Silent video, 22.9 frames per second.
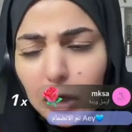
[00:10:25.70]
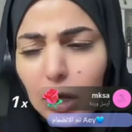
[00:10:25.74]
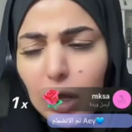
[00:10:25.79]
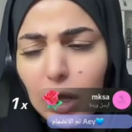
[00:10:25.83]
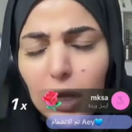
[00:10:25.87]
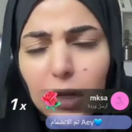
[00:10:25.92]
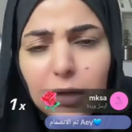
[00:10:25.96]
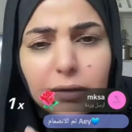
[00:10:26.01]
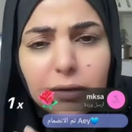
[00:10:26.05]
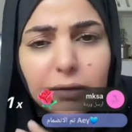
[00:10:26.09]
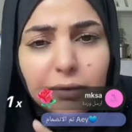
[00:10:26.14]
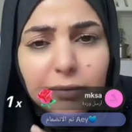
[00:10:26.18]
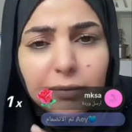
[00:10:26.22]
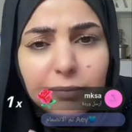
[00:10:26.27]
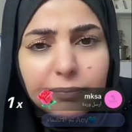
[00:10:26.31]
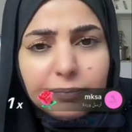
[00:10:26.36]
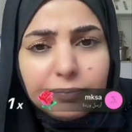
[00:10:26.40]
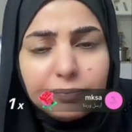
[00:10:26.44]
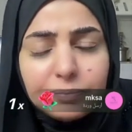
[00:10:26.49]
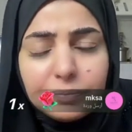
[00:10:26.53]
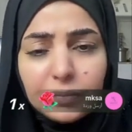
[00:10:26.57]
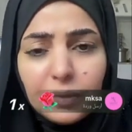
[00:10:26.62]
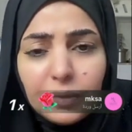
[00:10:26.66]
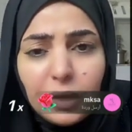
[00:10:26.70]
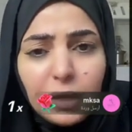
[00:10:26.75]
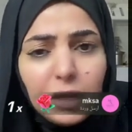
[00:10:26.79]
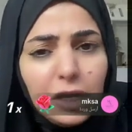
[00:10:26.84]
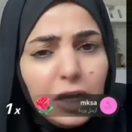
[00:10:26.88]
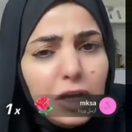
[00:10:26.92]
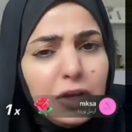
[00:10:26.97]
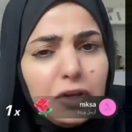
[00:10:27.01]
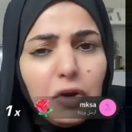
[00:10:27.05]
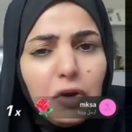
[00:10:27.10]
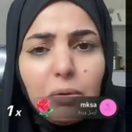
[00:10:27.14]
كلنا
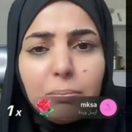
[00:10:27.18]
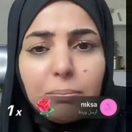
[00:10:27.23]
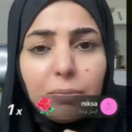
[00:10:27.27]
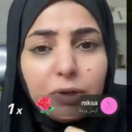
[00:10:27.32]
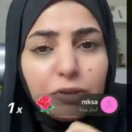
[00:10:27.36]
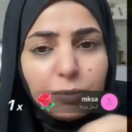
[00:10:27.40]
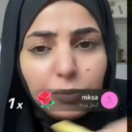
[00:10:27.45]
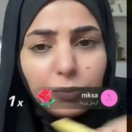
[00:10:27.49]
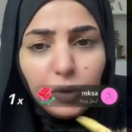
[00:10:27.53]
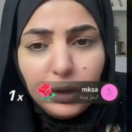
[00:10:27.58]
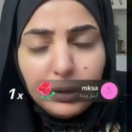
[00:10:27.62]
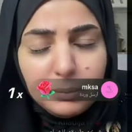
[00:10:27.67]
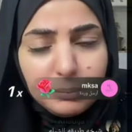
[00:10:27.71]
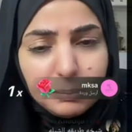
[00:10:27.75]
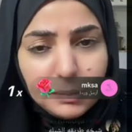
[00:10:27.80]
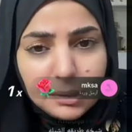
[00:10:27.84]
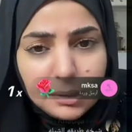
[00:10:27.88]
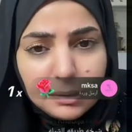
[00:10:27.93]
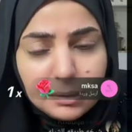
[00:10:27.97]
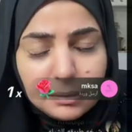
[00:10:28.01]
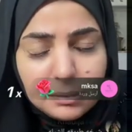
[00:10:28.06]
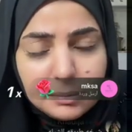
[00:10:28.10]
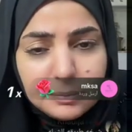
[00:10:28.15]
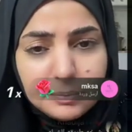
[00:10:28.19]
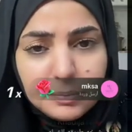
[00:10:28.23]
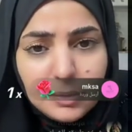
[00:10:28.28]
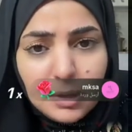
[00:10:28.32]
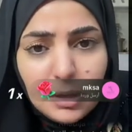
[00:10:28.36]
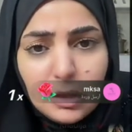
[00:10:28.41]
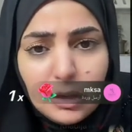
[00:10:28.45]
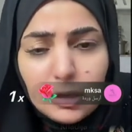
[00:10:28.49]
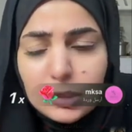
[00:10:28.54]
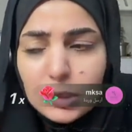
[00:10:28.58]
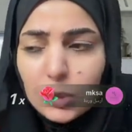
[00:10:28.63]
كلنا أمة محمد
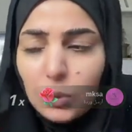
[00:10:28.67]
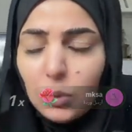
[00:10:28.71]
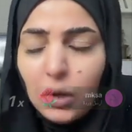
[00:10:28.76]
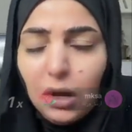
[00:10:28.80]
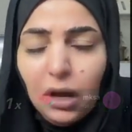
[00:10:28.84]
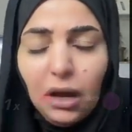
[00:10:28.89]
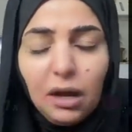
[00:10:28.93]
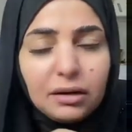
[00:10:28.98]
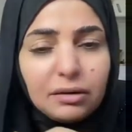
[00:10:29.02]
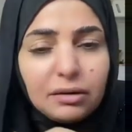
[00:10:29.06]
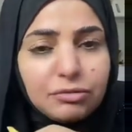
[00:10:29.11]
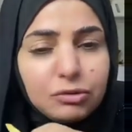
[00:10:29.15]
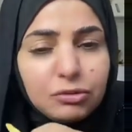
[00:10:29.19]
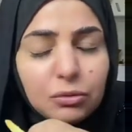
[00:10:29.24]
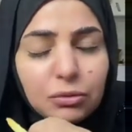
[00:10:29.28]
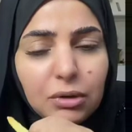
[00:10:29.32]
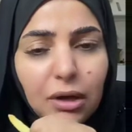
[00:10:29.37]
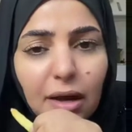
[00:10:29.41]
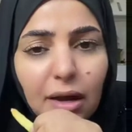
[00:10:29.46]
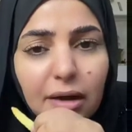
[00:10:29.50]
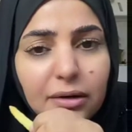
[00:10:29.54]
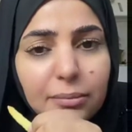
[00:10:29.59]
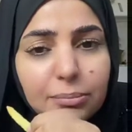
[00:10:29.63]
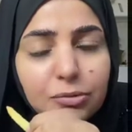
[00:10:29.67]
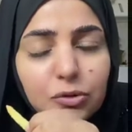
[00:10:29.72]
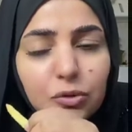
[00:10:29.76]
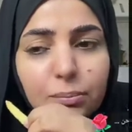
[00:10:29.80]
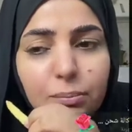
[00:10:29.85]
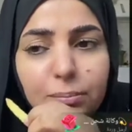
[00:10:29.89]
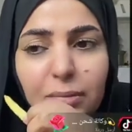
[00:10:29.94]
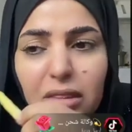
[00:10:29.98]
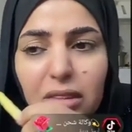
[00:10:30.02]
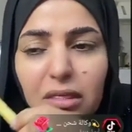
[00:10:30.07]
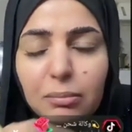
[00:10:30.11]
سواء
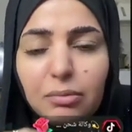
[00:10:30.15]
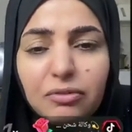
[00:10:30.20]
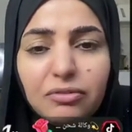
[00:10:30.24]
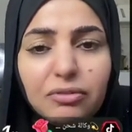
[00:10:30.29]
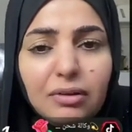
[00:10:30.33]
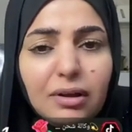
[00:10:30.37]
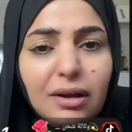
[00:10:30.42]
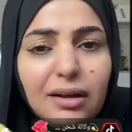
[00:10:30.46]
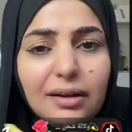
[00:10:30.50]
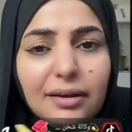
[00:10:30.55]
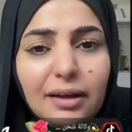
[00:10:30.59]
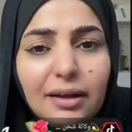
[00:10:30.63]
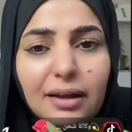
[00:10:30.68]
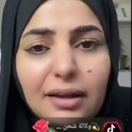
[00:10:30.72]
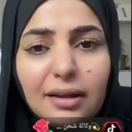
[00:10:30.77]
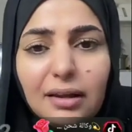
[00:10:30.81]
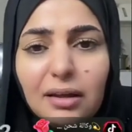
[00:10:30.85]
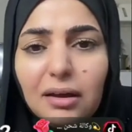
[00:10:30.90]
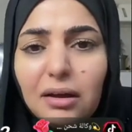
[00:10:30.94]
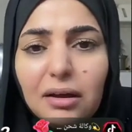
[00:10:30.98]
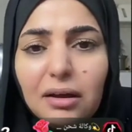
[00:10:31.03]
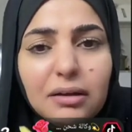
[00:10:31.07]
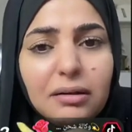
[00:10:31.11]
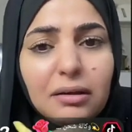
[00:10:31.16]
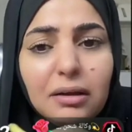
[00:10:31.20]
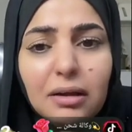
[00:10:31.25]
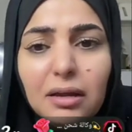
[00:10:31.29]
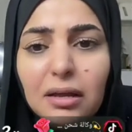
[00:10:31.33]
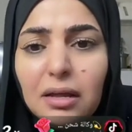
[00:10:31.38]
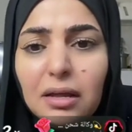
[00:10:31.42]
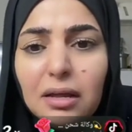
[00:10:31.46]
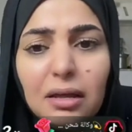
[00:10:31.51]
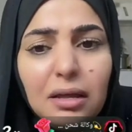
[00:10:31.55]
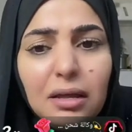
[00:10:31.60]
حاربتم مذهب فلان علان
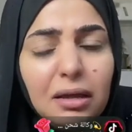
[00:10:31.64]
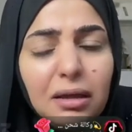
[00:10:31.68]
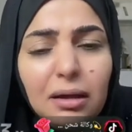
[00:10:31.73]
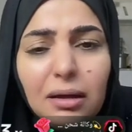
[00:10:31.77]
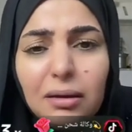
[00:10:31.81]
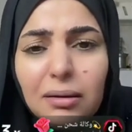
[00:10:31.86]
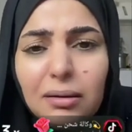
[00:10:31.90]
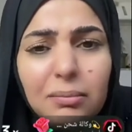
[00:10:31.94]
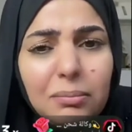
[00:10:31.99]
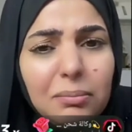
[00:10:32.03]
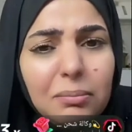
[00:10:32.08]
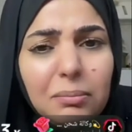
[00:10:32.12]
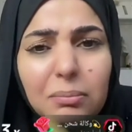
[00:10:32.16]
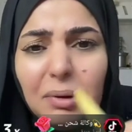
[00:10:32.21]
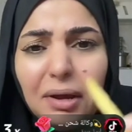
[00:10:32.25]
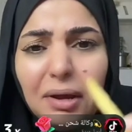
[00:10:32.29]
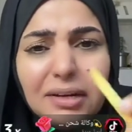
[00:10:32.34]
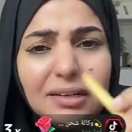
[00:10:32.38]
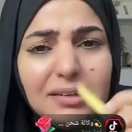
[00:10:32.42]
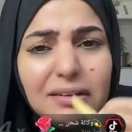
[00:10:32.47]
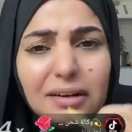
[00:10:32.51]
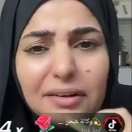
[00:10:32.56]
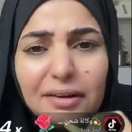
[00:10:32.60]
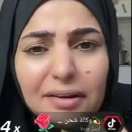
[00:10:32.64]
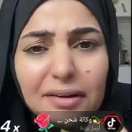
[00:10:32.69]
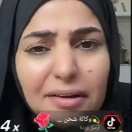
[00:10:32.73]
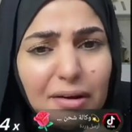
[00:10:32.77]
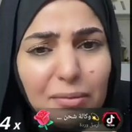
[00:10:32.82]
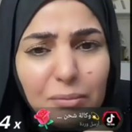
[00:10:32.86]
بعيدا